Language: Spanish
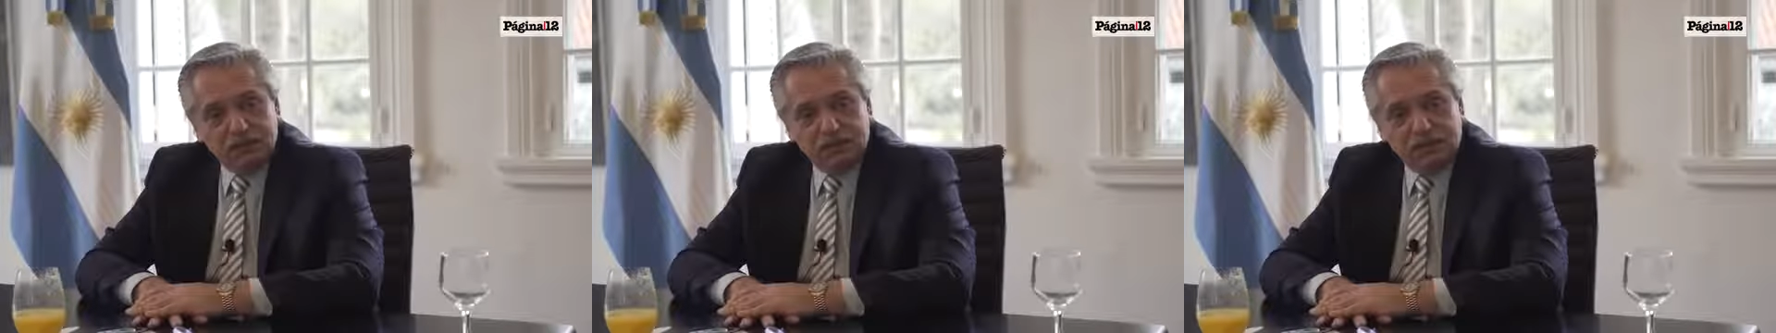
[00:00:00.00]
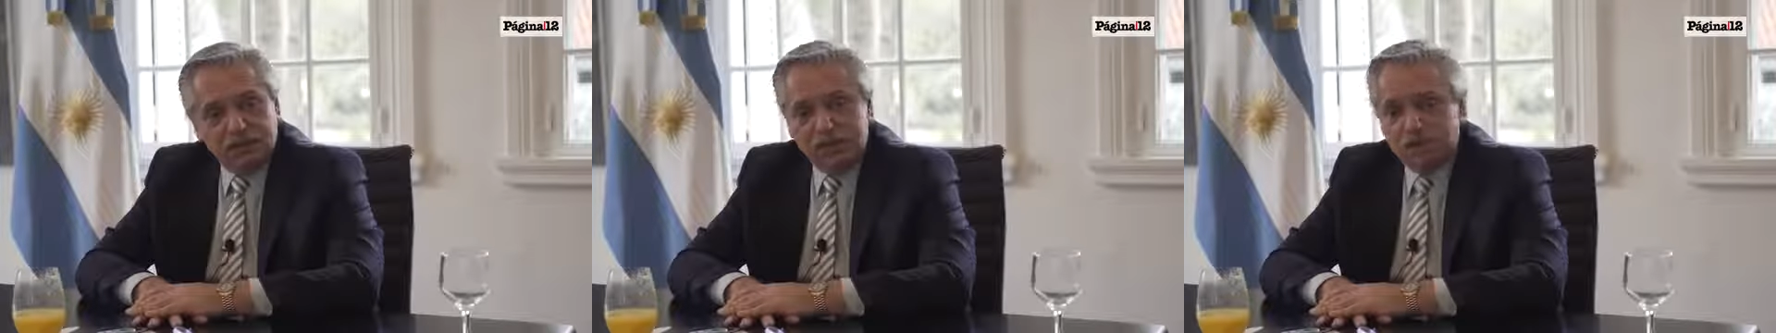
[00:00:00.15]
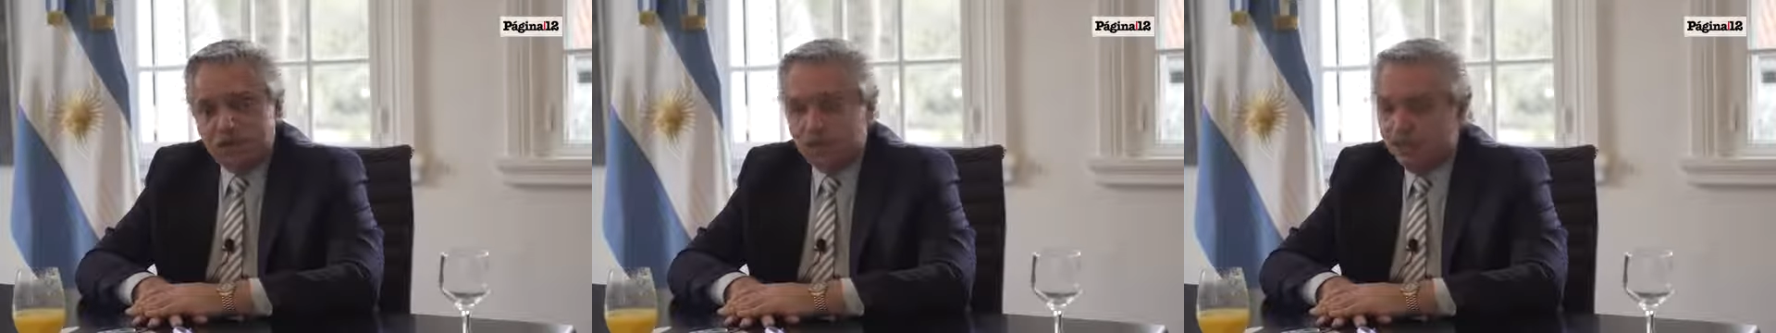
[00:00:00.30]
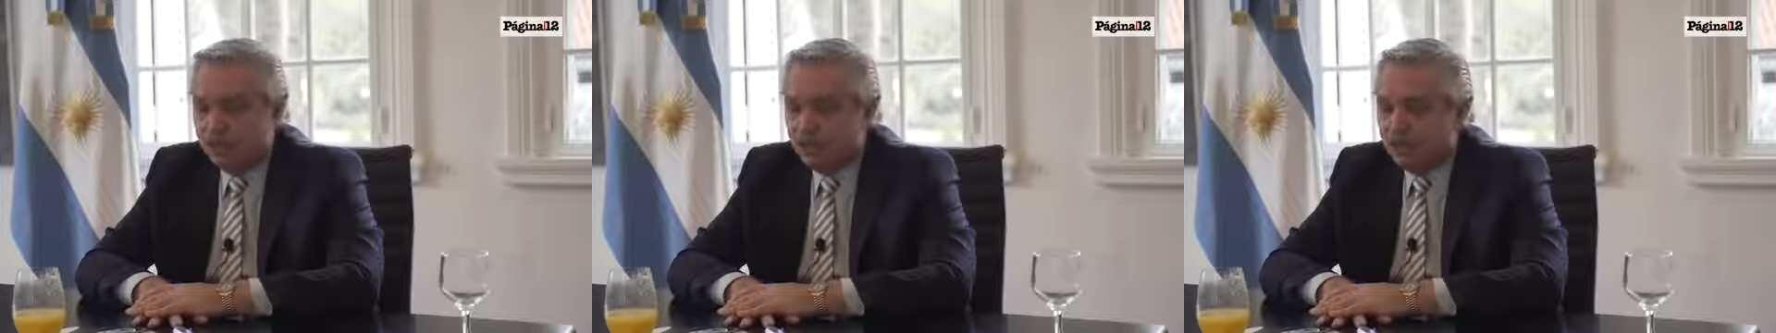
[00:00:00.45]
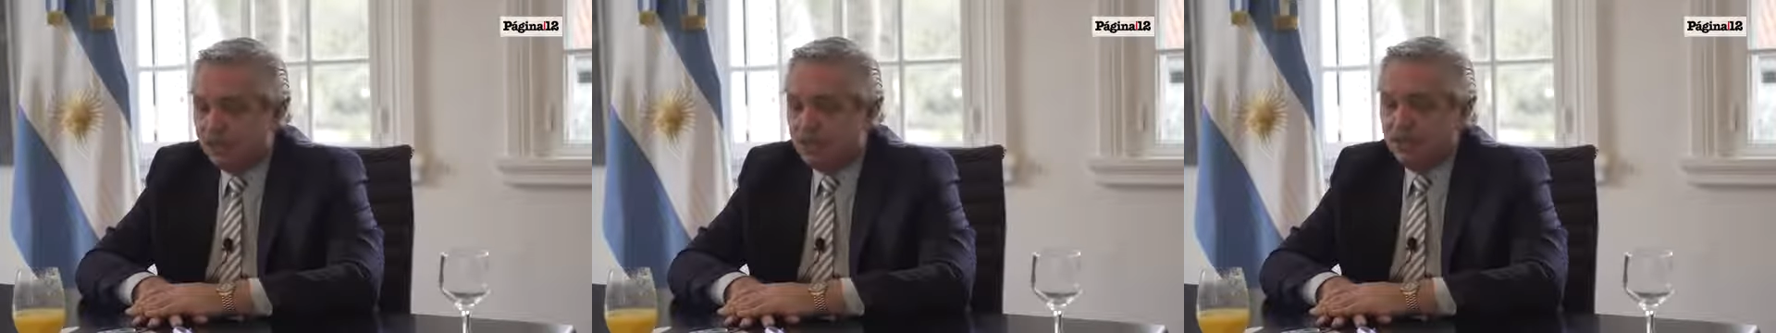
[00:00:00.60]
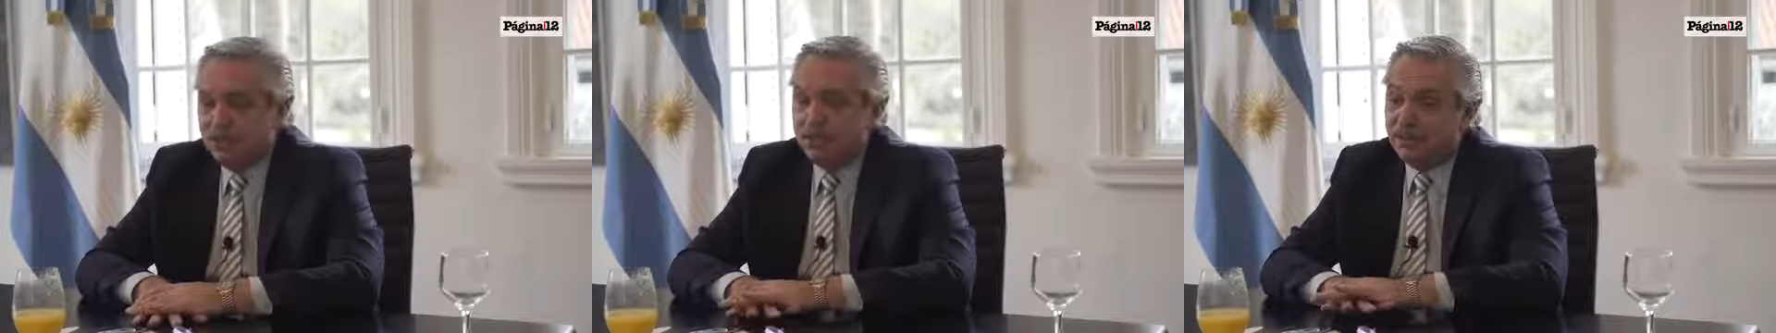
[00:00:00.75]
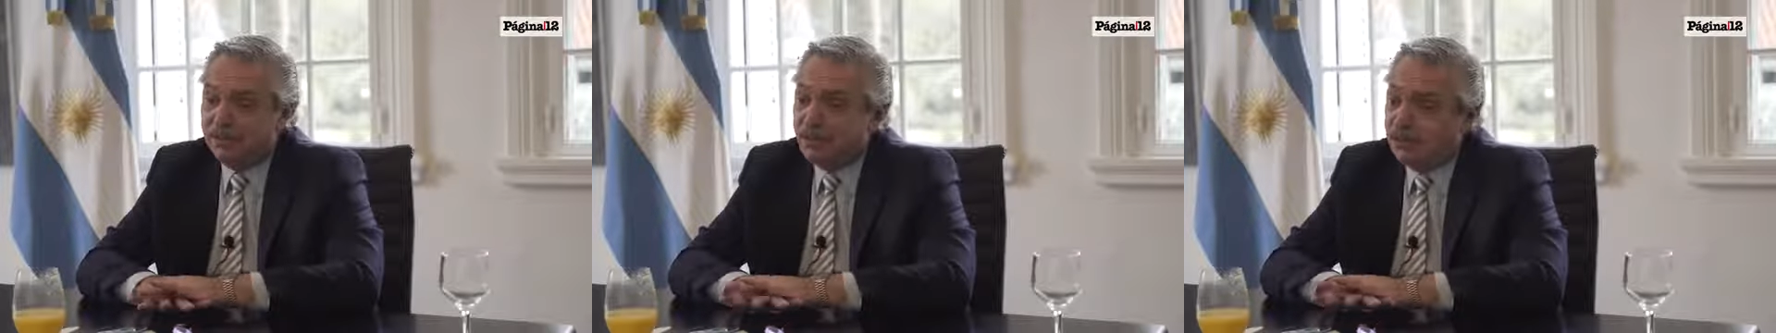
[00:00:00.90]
que me pareció